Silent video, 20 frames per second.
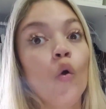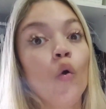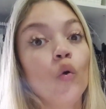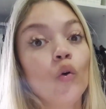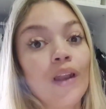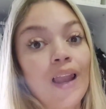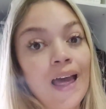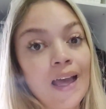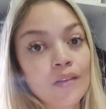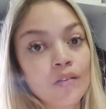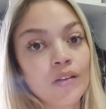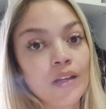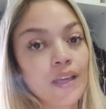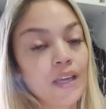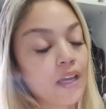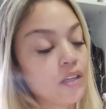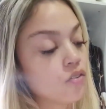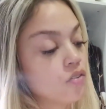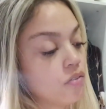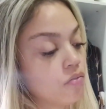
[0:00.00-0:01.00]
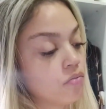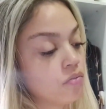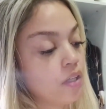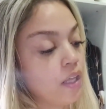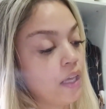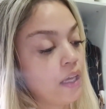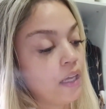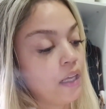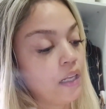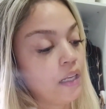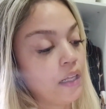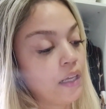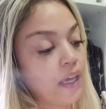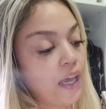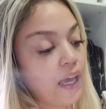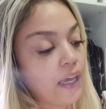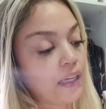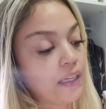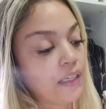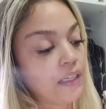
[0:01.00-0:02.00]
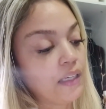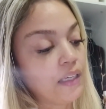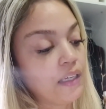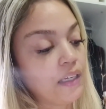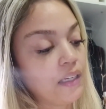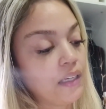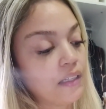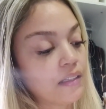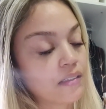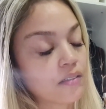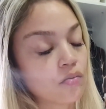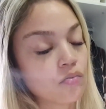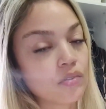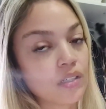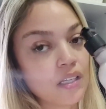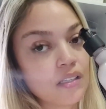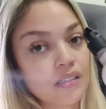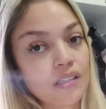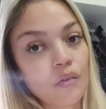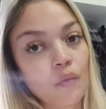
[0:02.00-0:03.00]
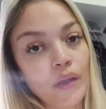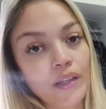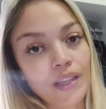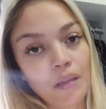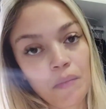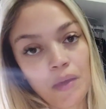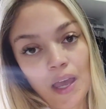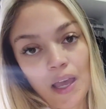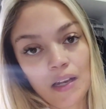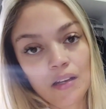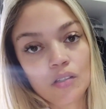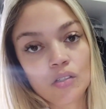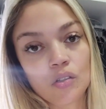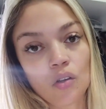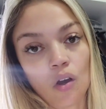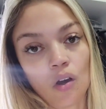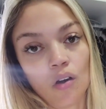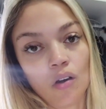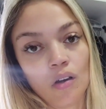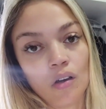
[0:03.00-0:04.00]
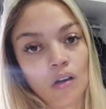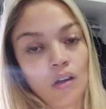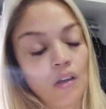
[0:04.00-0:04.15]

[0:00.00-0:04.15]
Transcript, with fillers: O lado negativo dele é que são 250 ml só.